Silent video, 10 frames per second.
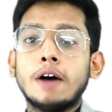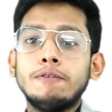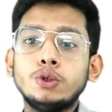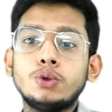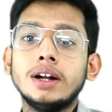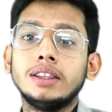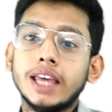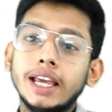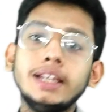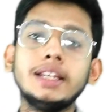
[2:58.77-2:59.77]
काफ़ी
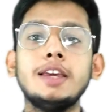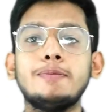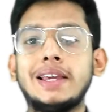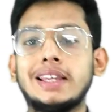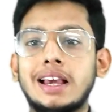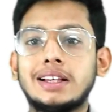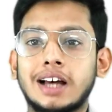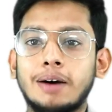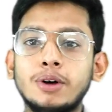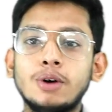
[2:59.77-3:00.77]
स्टूडेंट दे ही नहीं पाएंगे
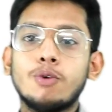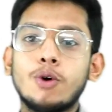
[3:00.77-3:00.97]
एग्ज़ाम